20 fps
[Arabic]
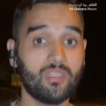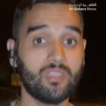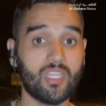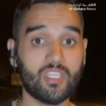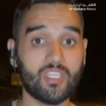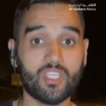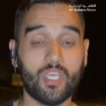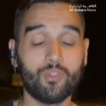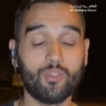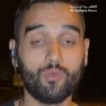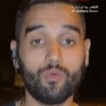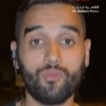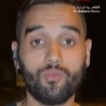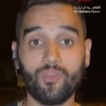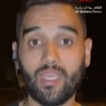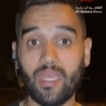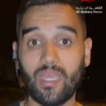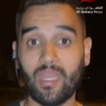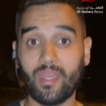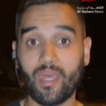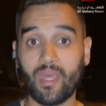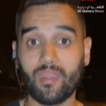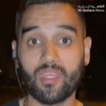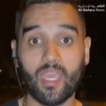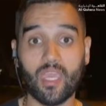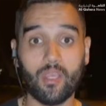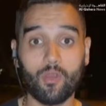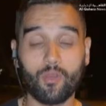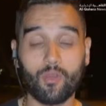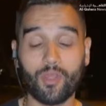تش نشهد في
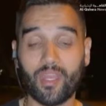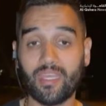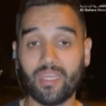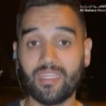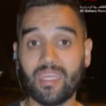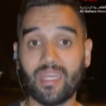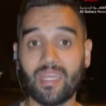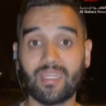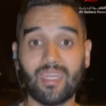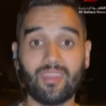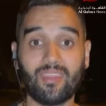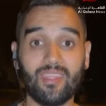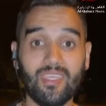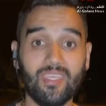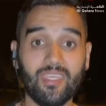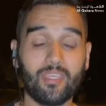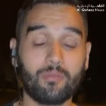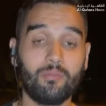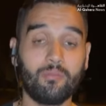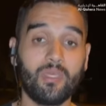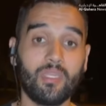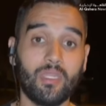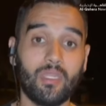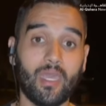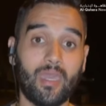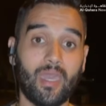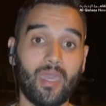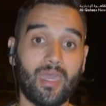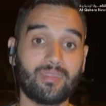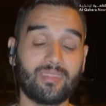الأراضي الأوكرانية الكثير من
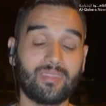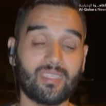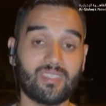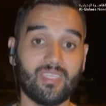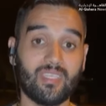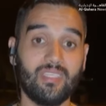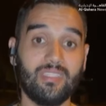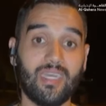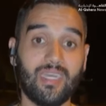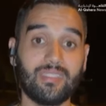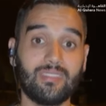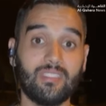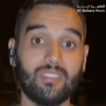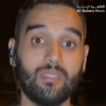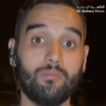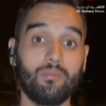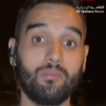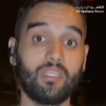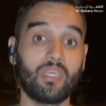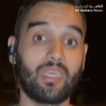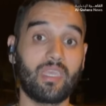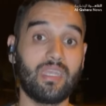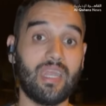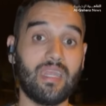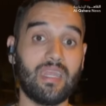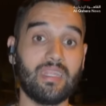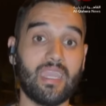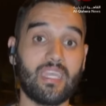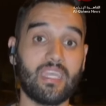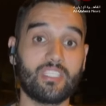آه، التصعيدات من
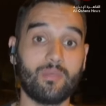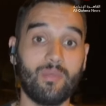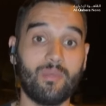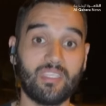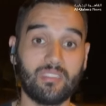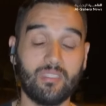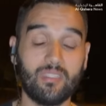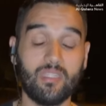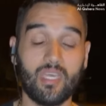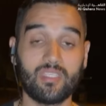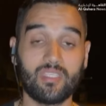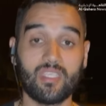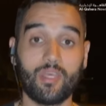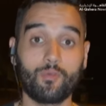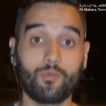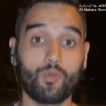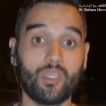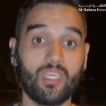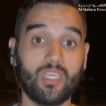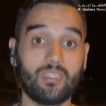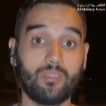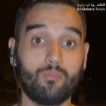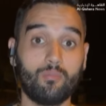خلال هجمات صاروخية